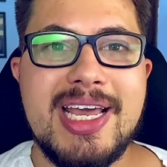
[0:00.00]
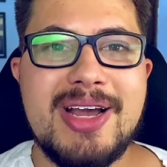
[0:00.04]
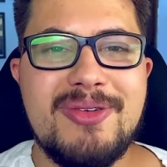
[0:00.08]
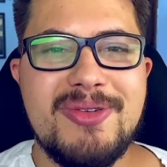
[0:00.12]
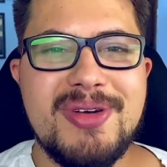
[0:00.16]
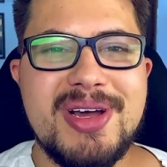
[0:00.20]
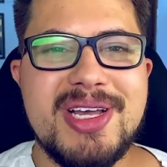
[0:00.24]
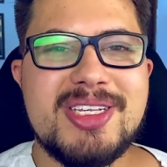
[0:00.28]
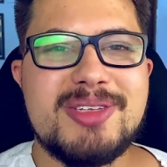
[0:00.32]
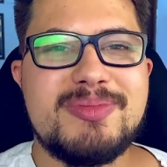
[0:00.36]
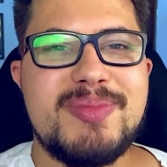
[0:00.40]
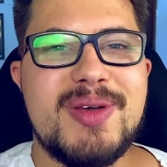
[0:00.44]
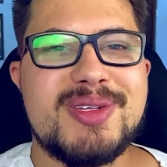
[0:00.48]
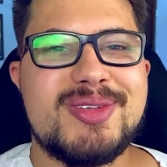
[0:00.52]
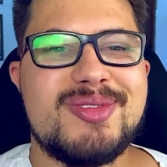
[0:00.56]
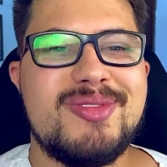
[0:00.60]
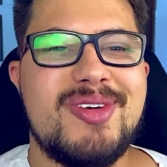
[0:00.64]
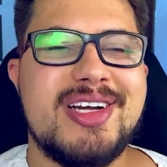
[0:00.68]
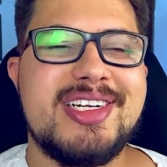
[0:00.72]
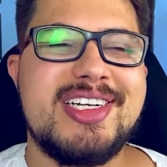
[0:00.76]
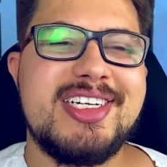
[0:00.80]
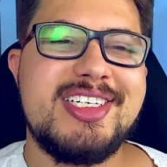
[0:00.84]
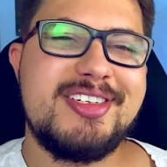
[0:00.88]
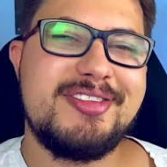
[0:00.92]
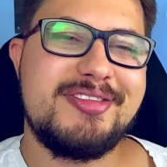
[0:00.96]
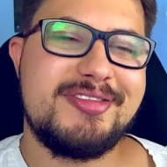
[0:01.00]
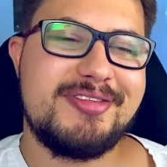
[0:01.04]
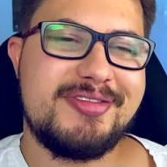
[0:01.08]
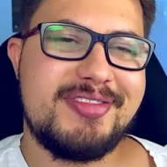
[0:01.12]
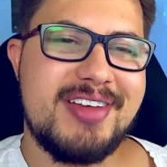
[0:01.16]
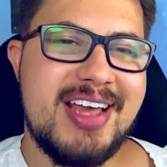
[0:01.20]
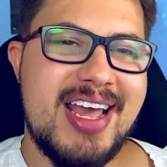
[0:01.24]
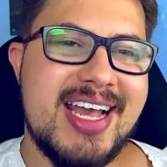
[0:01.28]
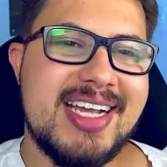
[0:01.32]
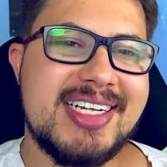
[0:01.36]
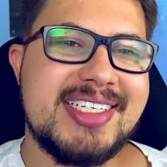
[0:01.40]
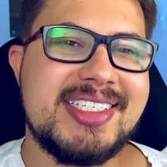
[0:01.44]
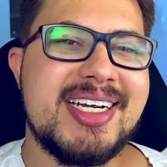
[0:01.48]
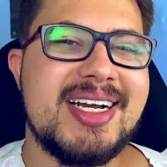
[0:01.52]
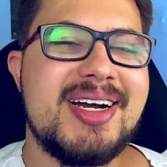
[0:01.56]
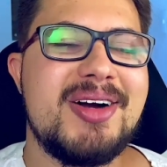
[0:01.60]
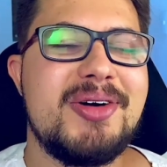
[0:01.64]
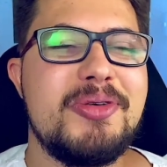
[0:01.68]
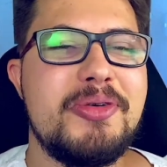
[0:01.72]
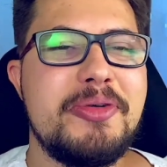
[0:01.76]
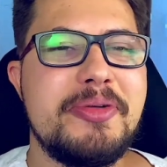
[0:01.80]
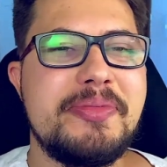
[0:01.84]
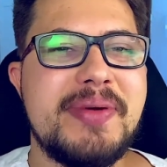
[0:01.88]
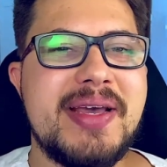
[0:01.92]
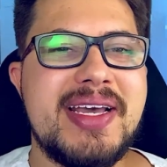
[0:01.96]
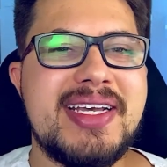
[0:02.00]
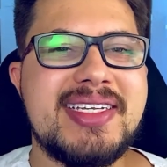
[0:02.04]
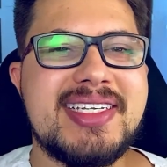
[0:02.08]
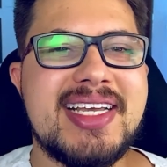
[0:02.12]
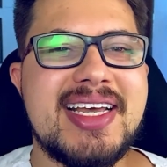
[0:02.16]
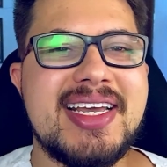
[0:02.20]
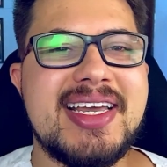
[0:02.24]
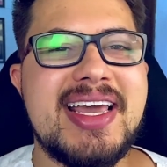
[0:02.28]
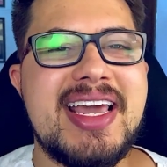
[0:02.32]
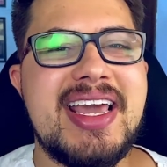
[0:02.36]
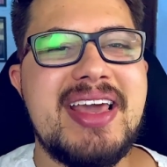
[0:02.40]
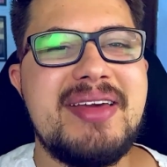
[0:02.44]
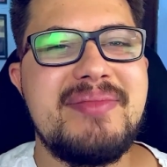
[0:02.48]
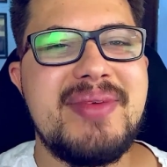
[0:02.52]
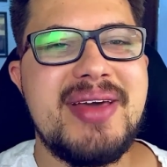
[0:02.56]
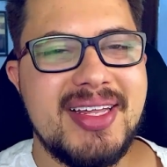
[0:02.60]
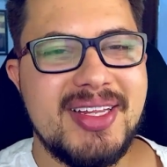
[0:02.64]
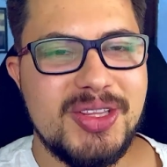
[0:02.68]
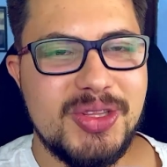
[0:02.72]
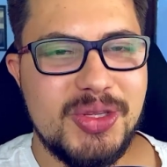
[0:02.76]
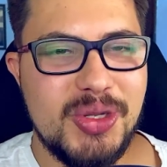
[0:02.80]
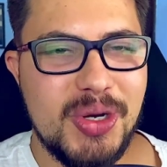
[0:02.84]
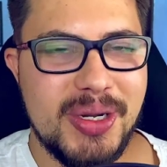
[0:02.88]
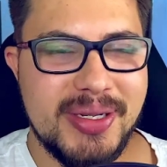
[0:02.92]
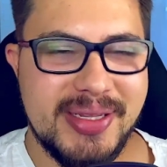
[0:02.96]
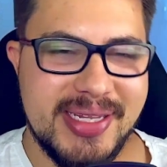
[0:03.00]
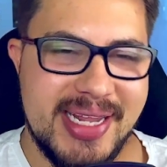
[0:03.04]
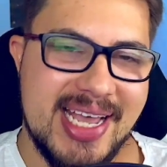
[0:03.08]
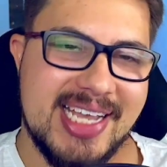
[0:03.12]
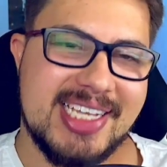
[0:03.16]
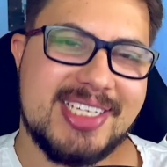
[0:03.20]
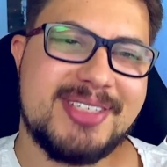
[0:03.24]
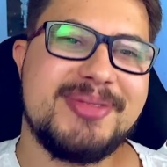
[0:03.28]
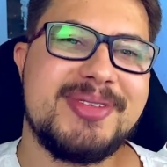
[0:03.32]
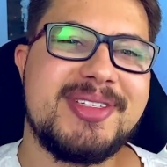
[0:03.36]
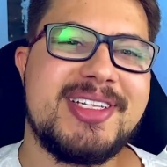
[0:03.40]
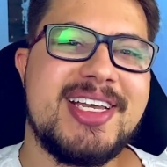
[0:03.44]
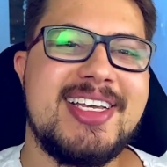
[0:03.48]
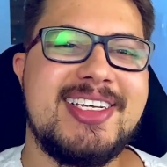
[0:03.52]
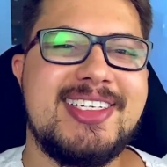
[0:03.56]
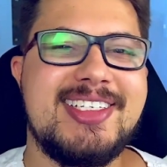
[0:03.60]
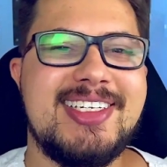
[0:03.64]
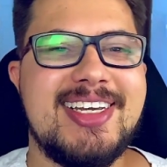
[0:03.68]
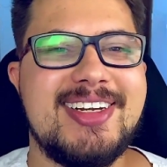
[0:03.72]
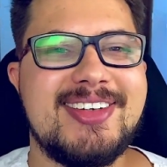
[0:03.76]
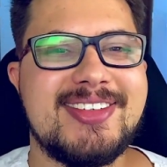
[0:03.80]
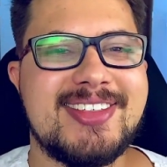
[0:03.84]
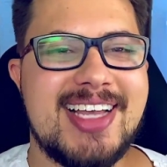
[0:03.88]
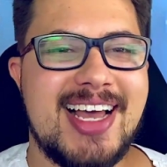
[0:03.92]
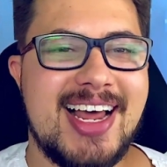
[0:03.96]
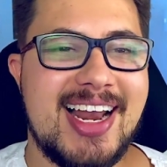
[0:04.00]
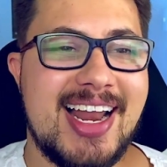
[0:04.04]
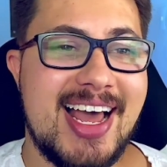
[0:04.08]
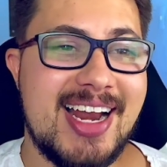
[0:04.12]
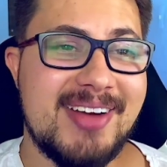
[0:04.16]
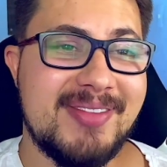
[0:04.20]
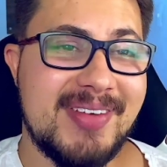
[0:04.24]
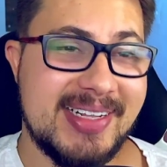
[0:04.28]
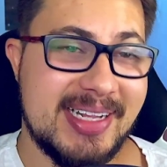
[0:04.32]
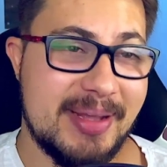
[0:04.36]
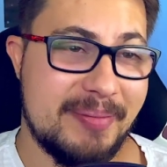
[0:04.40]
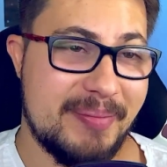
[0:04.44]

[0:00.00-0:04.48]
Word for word: com isso, pessoal, a gente fecha o PC Game do 13º salário, vai estar tá